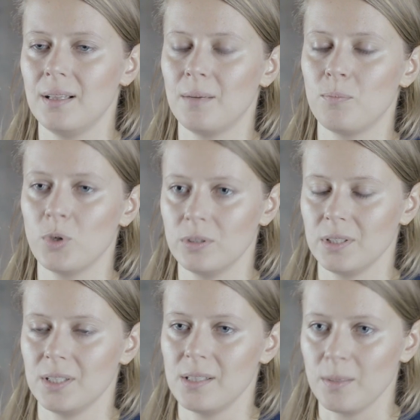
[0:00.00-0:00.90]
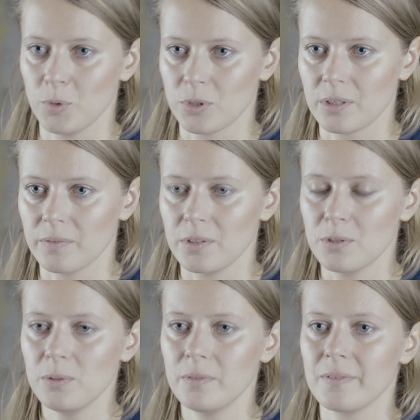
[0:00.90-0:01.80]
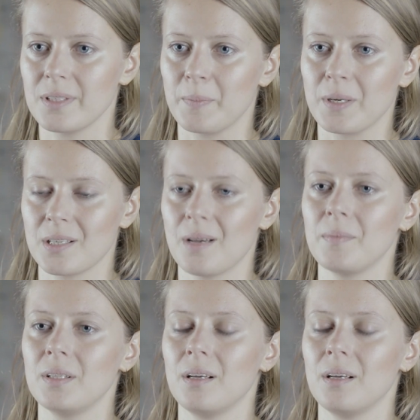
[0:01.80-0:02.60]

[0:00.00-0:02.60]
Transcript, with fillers: dla młodych i najmłodszych widzów. Zapraszamy